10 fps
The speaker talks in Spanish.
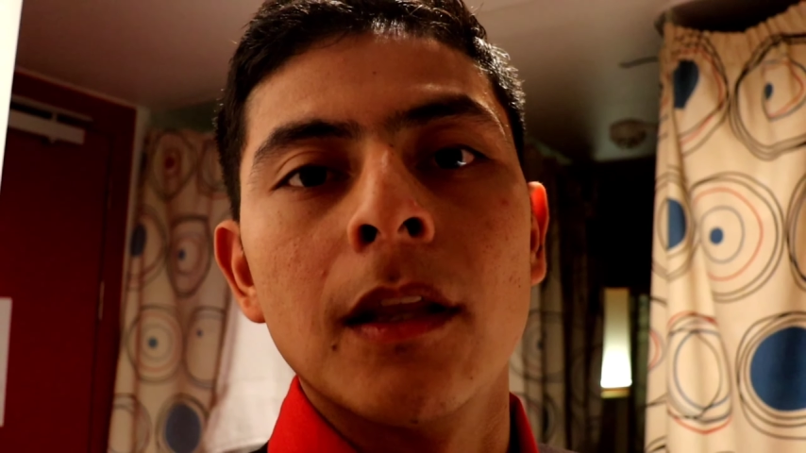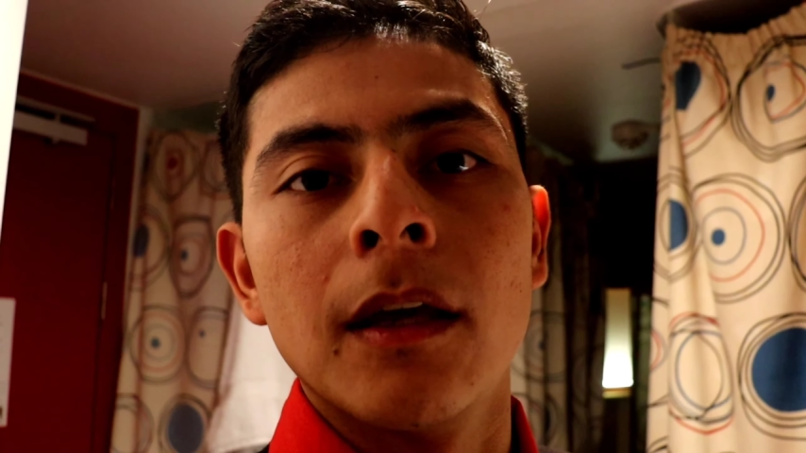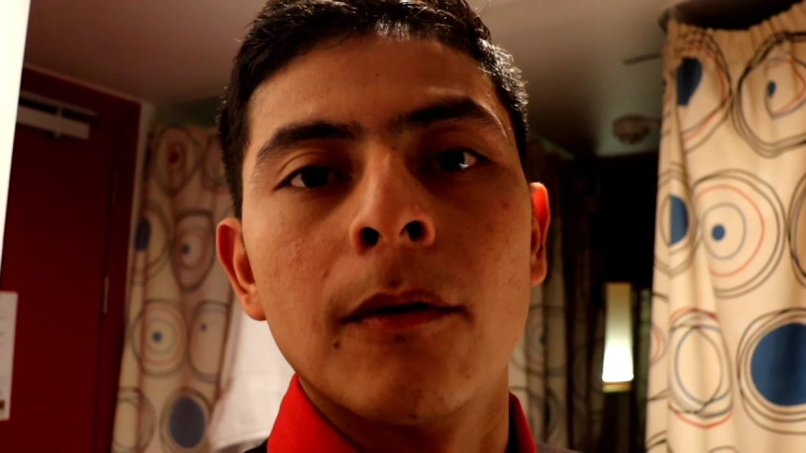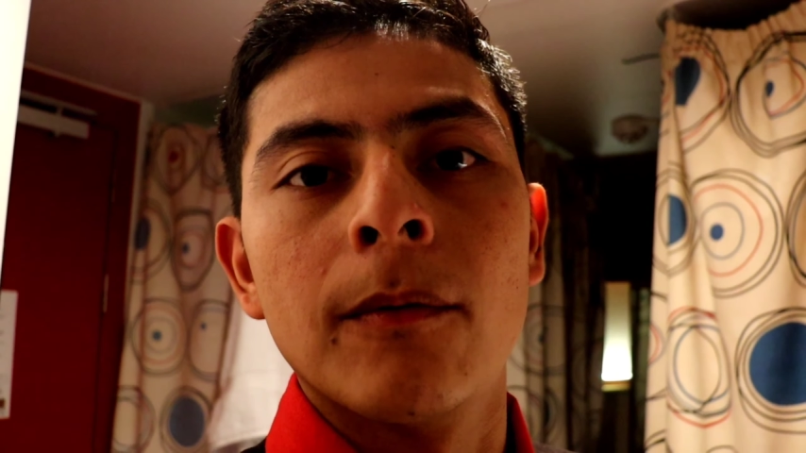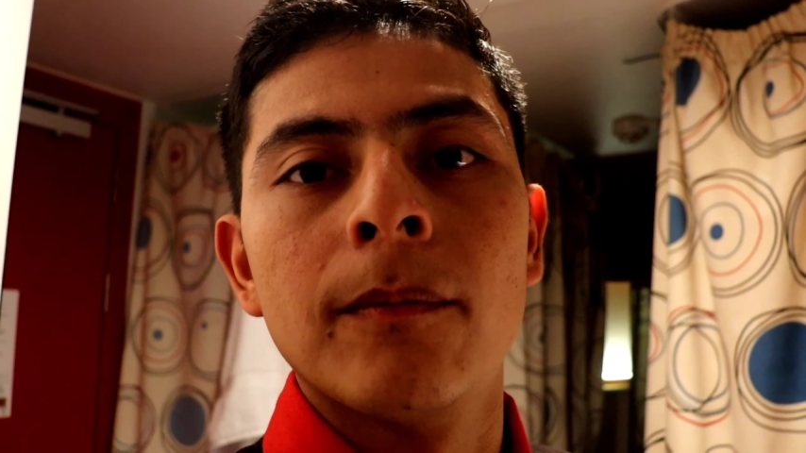
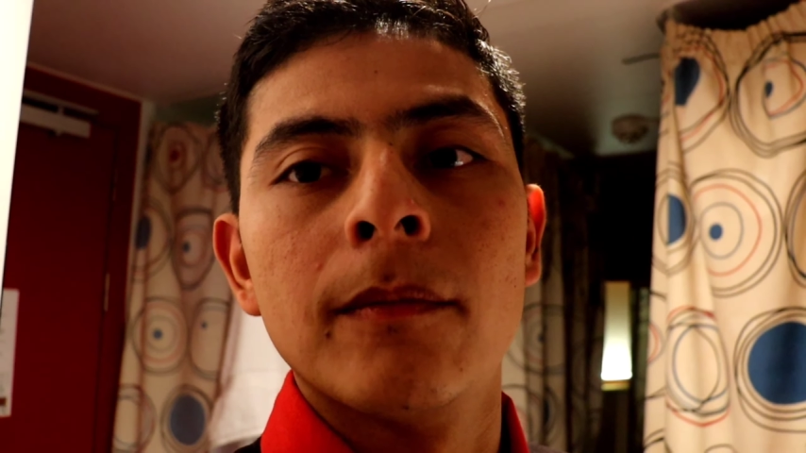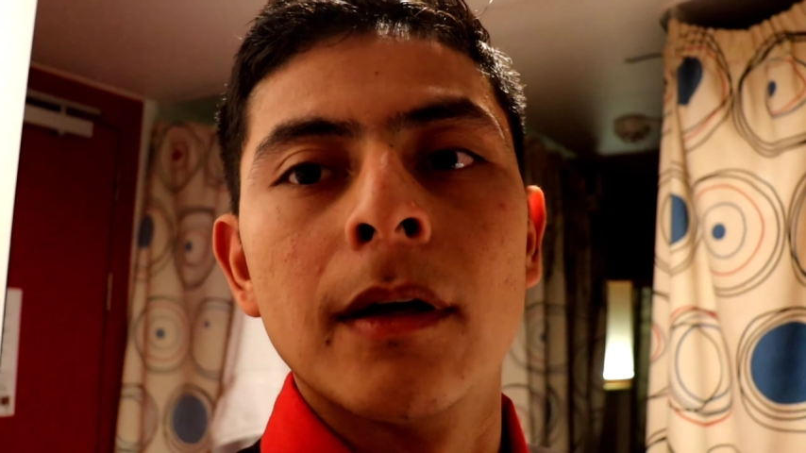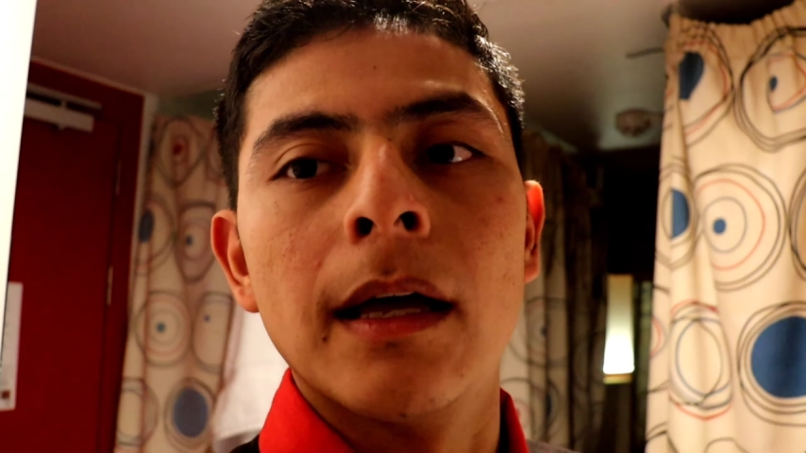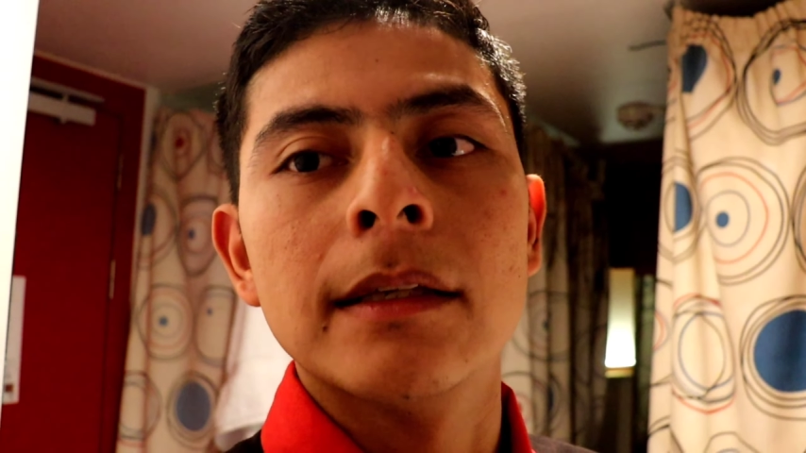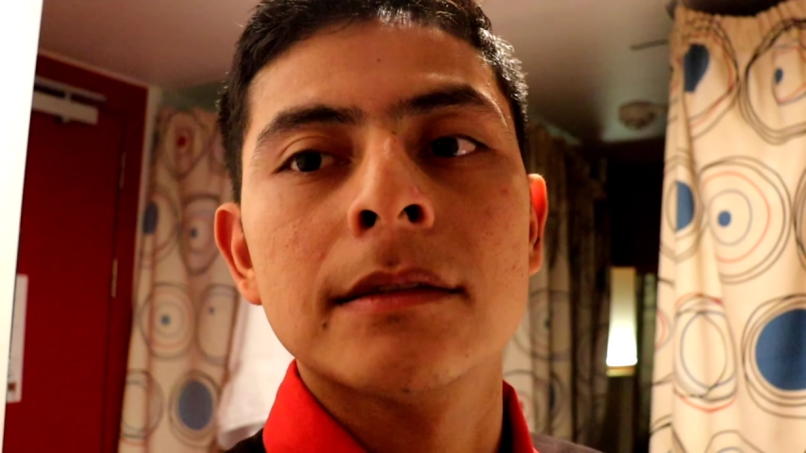video.
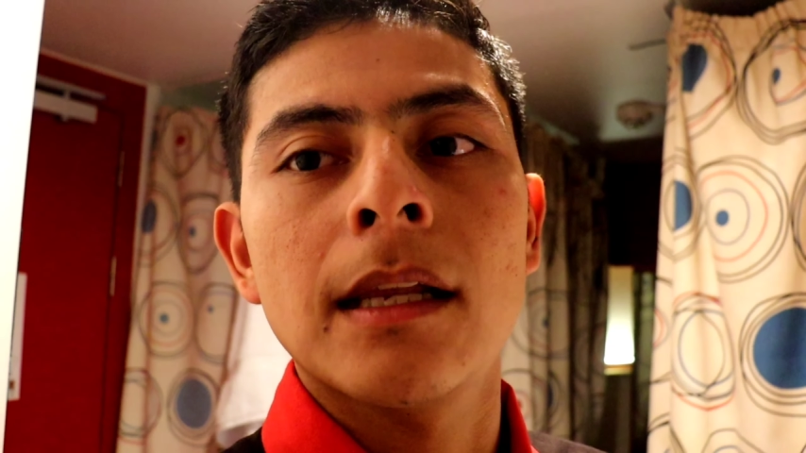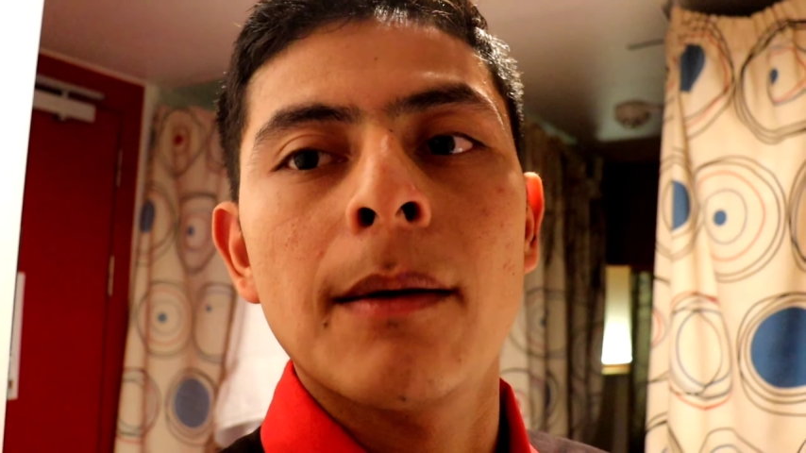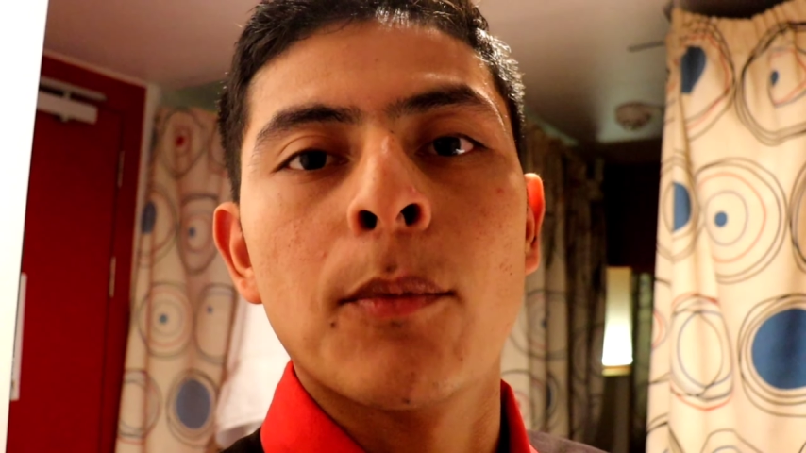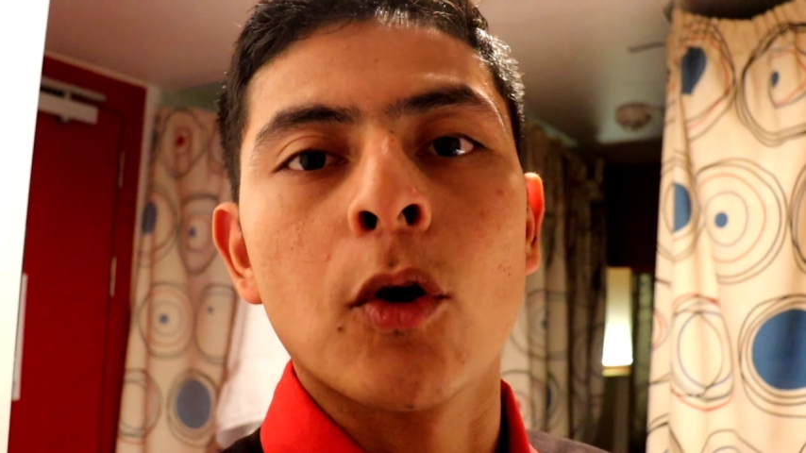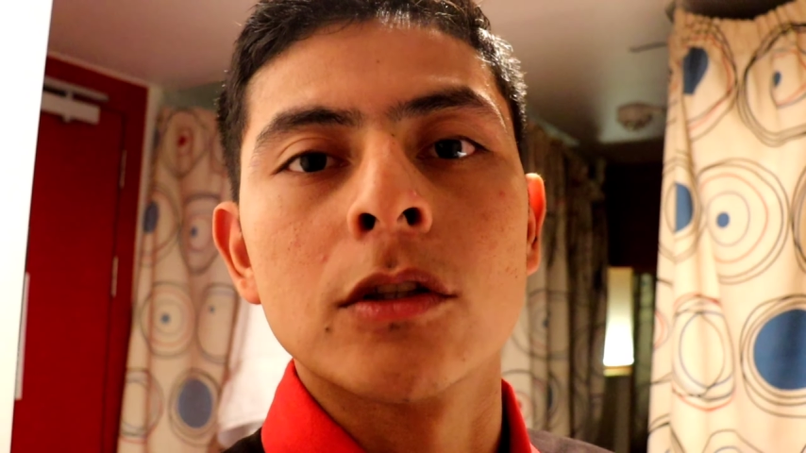Hasta
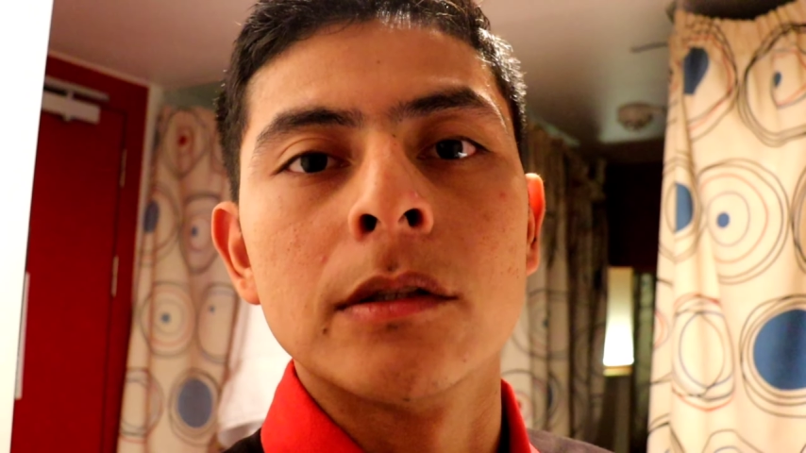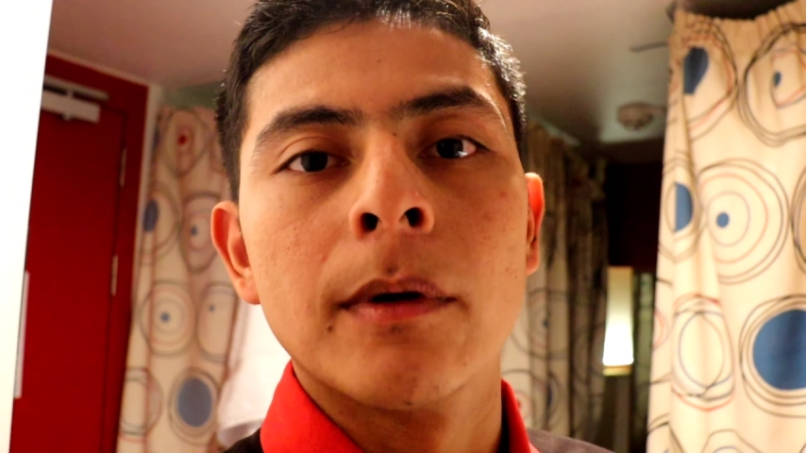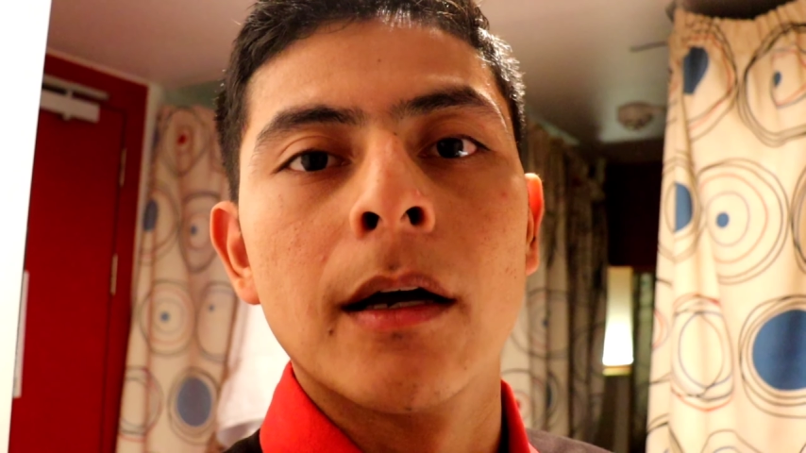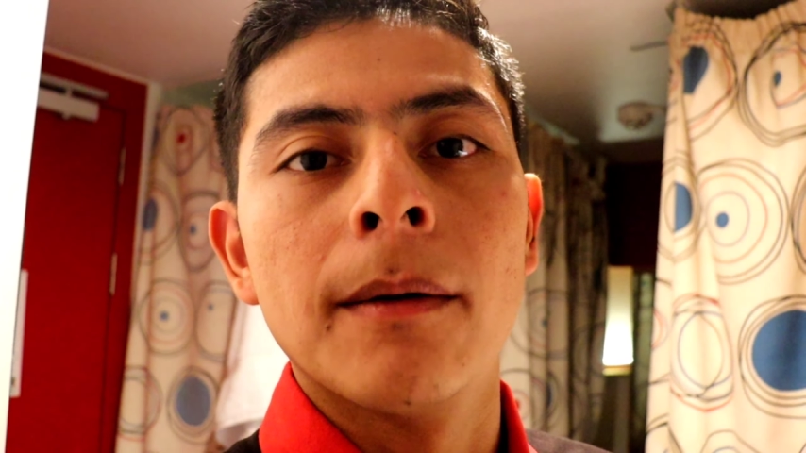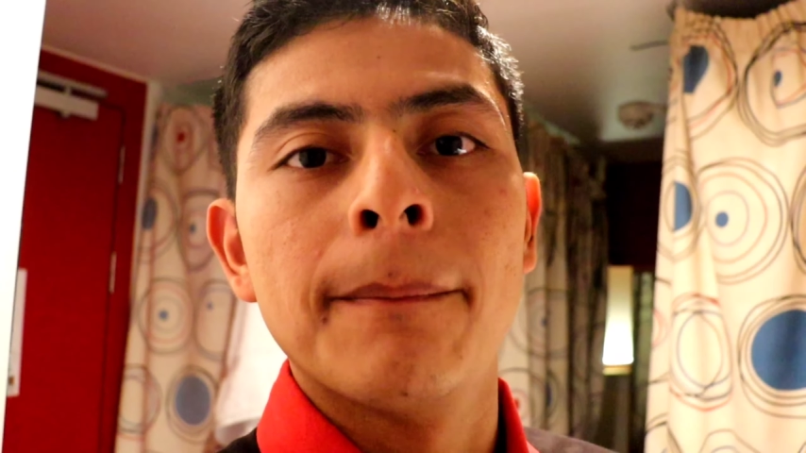la
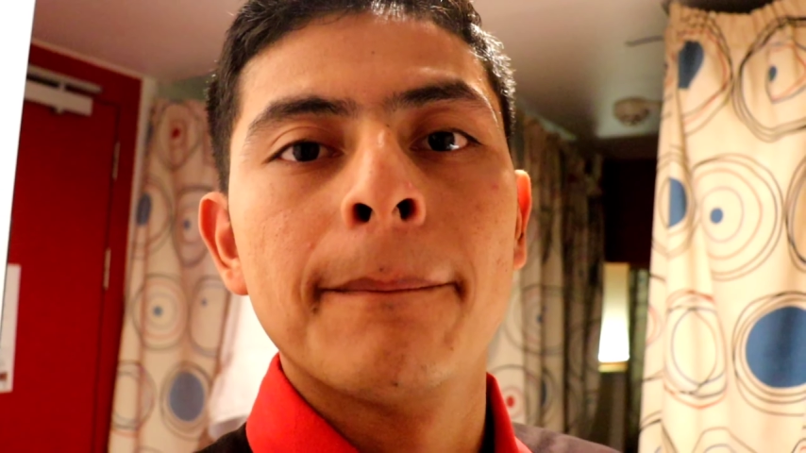próxima.